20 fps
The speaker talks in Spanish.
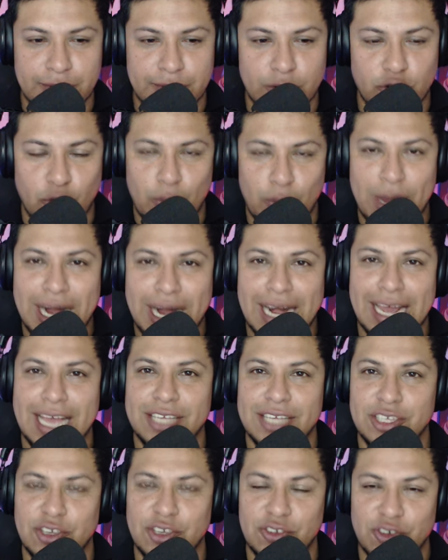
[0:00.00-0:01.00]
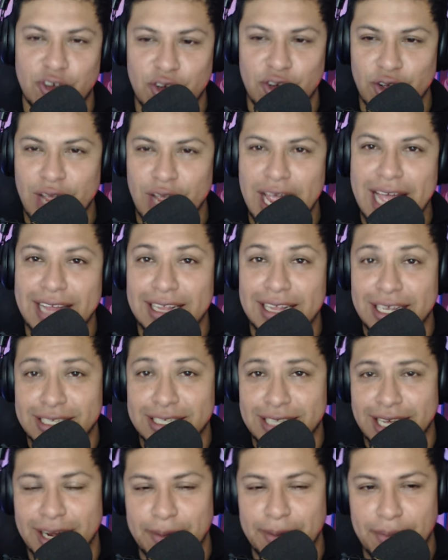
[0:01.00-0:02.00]
tomar la decisión de
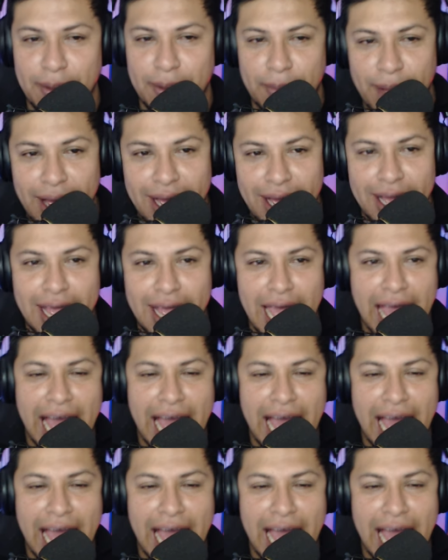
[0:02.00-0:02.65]
ser mamá.